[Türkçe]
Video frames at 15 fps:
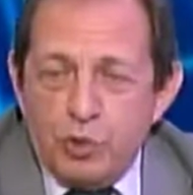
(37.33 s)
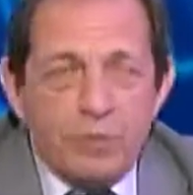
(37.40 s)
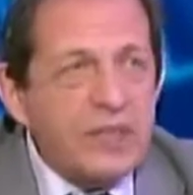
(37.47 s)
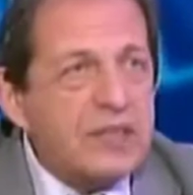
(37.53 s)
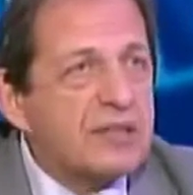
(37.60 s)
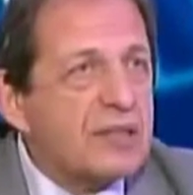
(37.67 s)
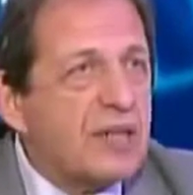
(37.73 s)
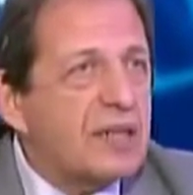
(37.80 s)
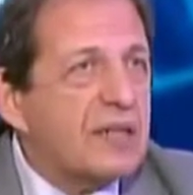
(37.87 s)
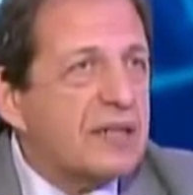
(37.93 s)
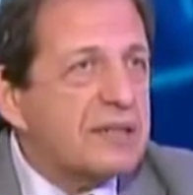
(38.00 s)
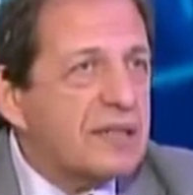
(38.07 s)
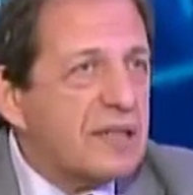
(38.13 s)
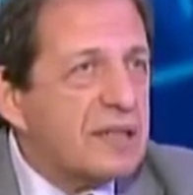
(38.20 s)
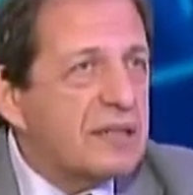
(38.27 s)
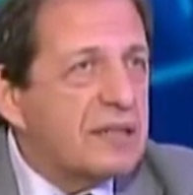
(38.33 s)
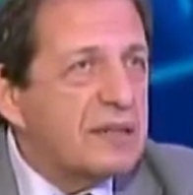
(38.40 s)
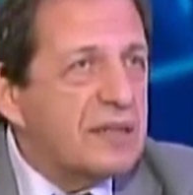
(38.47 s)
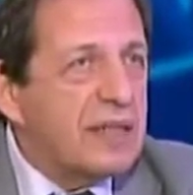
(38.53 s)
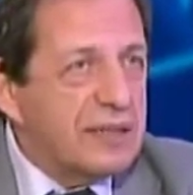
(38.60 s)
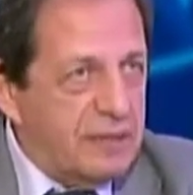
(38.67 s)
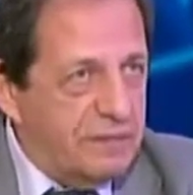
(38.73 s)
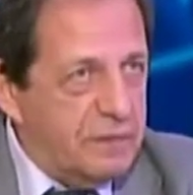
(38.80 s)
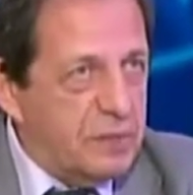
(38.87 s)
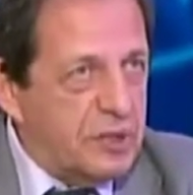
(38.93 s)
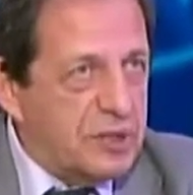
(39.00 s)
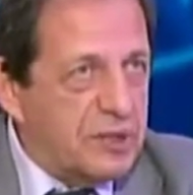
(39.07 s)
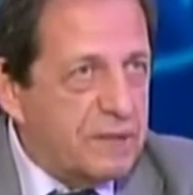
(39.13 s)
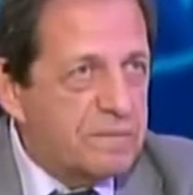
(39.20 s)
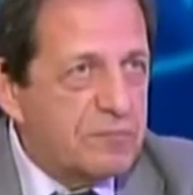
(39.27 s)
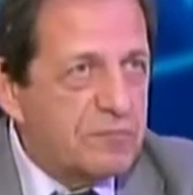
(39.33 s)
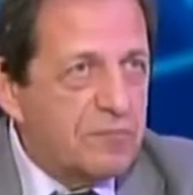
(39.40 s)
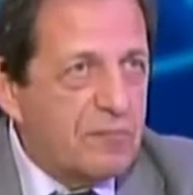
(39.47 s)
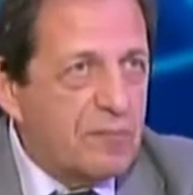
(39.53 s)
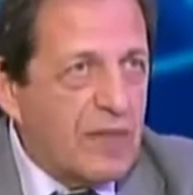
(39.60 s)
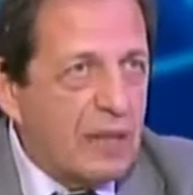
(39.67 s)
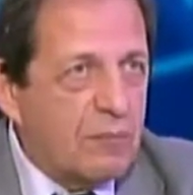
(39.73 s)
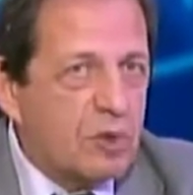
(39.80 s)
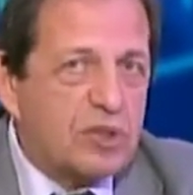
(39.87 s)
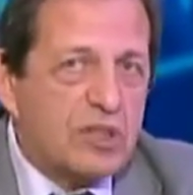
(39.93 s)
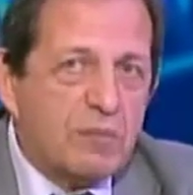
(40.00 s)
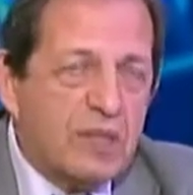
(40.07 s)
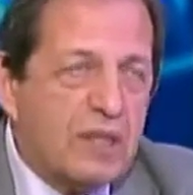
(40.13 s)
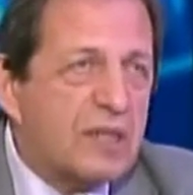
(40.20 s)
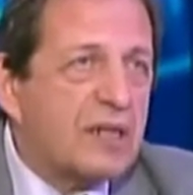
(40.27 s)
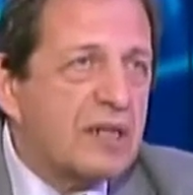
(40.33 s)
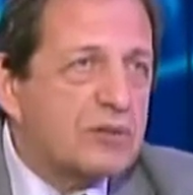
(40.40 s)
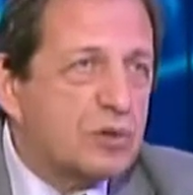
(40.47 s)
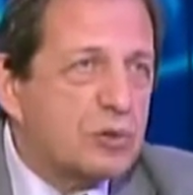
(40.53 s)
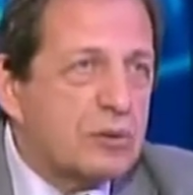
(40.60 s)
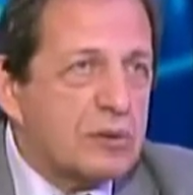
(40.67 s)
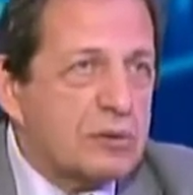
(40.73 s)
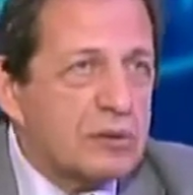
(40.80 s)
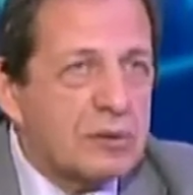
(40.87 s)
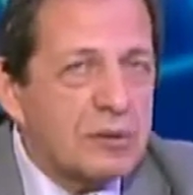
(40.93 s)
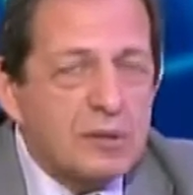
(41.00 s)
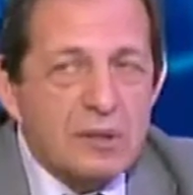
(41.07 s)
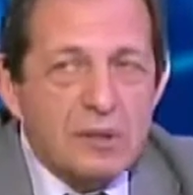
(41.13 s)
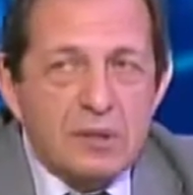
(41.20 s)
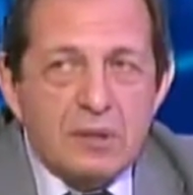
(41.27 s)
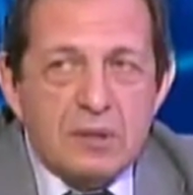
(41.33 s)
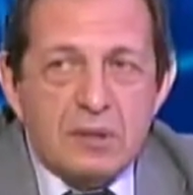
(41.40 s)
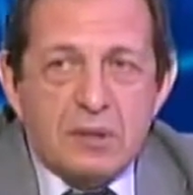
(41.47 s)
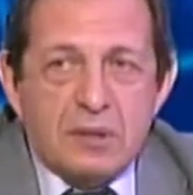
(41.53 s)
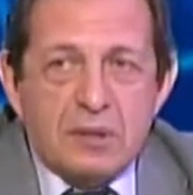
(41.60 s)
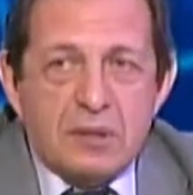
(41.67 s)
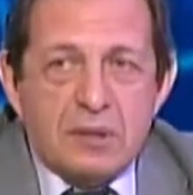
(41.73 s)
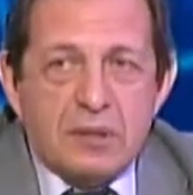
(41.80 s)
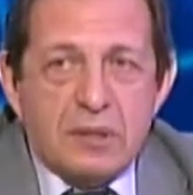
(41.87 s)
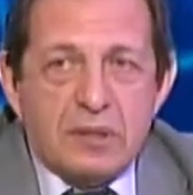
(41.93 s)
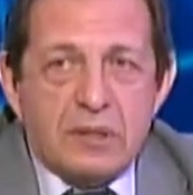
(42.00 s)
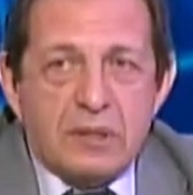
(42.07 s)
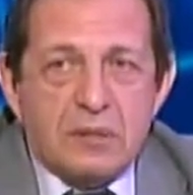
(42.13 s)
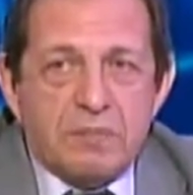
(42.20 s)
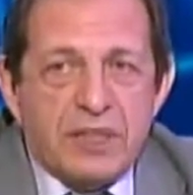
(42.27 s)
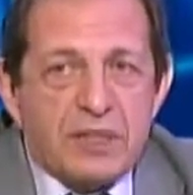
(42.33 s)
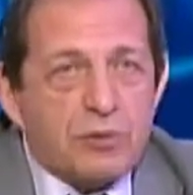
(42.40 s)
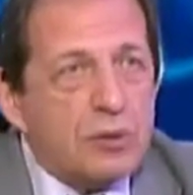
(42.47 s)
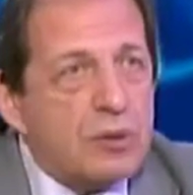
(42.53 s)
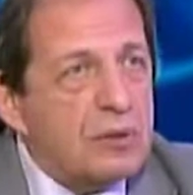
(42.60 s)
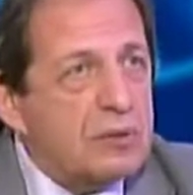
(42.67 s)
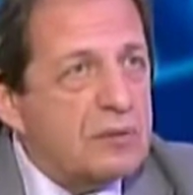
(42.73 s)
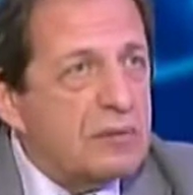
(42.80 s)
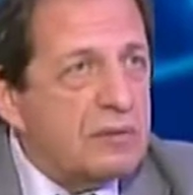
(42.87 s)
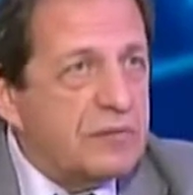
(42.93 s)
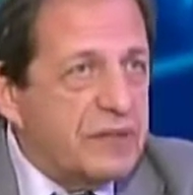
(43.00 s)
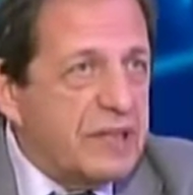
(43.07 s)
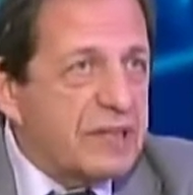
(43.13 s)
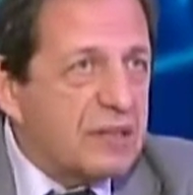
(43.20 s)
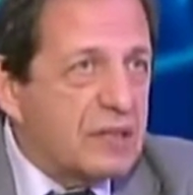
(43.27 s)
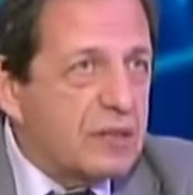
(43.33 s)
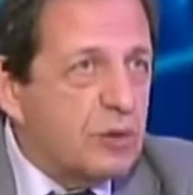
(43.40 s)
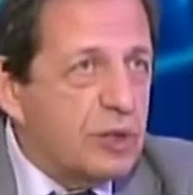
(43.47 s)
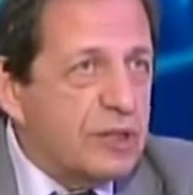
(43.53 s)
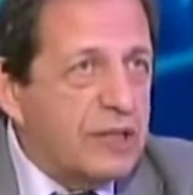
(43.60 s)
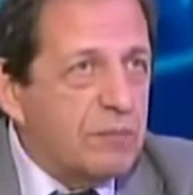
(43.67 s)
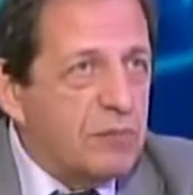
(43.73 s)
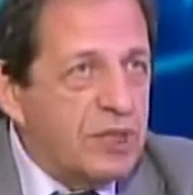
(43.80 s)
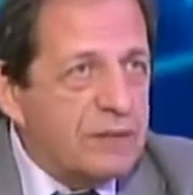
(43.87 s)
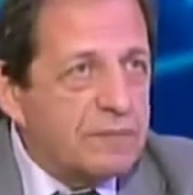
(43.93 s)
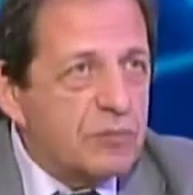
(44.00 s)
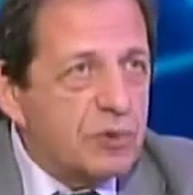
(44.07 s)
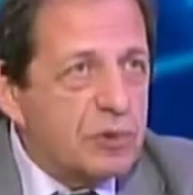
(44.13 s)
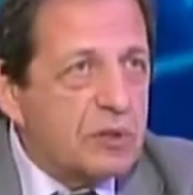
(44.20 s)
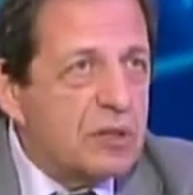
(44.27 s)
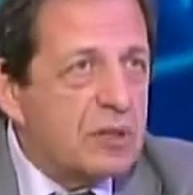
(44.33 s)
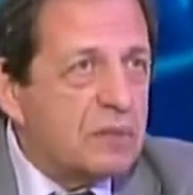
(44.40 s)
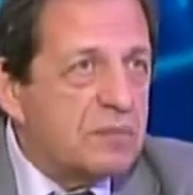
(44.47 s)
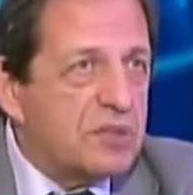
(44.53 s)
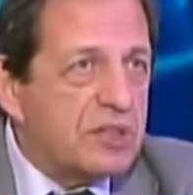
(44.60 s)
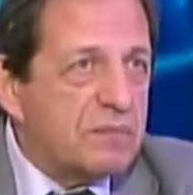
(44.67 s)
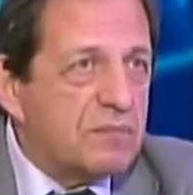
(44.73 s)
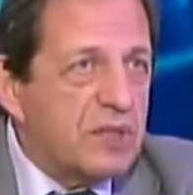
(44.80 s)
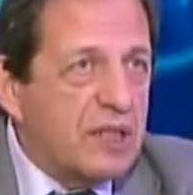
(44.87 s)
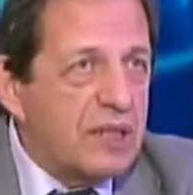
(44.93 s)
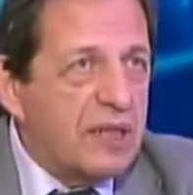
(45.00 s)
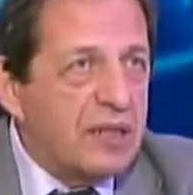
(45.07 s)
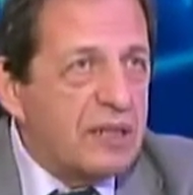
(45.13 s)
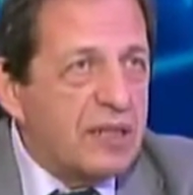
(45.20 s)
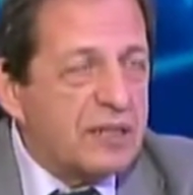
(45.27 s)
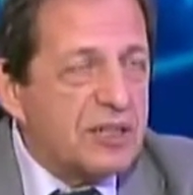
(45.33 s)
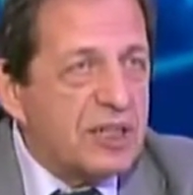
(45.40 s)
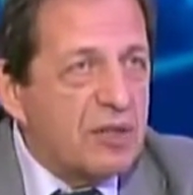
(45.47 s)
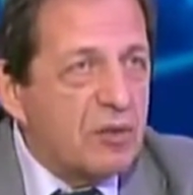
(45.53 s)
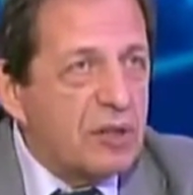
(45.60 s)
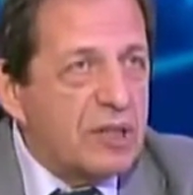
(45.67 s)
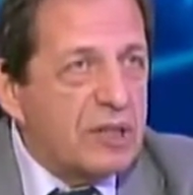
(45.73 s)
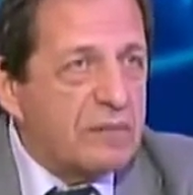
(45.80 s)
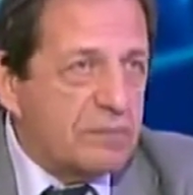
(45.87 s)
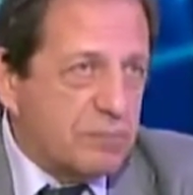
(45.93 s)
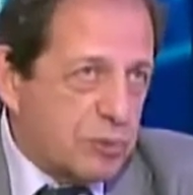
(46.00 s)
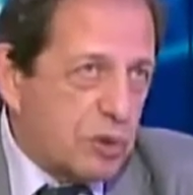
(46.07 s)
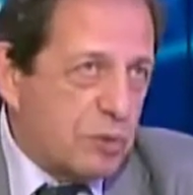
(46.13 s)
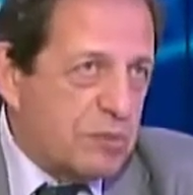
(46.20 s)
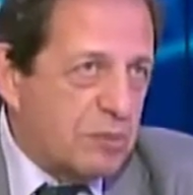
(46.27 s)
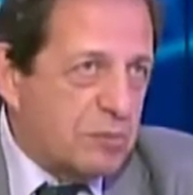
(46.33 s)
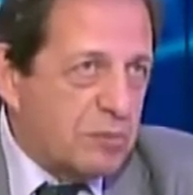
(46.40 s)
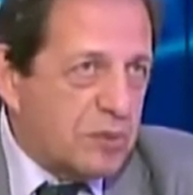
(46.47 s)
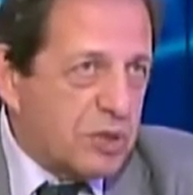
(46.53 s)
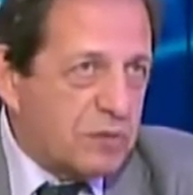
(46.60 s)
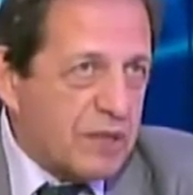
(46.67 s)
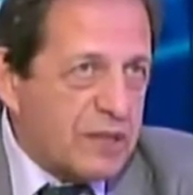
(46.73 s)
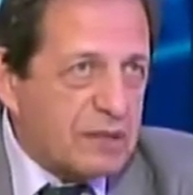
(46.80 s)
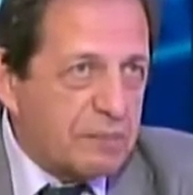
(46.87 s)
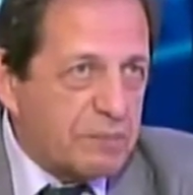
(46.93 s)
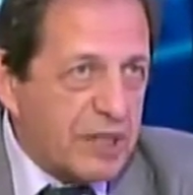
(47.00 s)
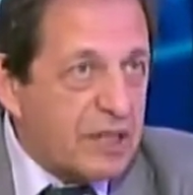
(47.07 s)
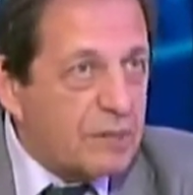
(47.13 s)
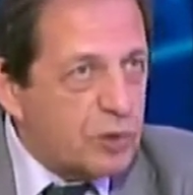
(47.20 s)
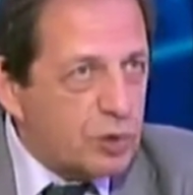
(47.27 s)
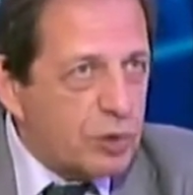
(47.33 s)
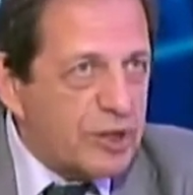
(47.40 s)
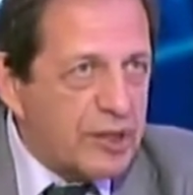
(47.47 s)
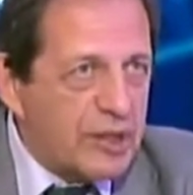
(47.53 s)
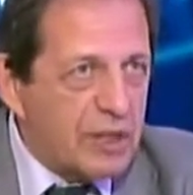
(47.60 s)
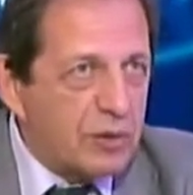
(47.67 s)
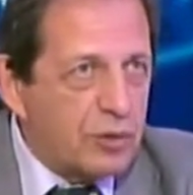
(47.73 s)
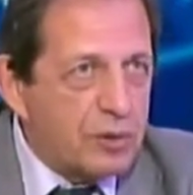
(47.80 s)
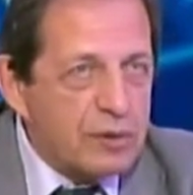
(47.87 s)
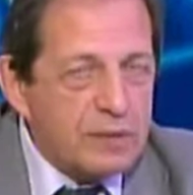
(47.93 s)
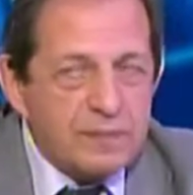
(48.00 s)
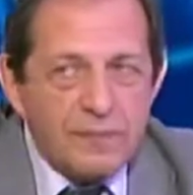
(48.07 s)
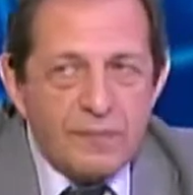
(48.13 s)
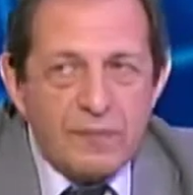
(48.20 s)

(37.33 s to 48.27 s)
büyümeyi sağlarsak hedefimizi muhtemelen artı olur. E, petrol fiyatları önemli. Çünkü bizim ele, enerjiyle olan problemimiz var. Paramız oraya gidiyor.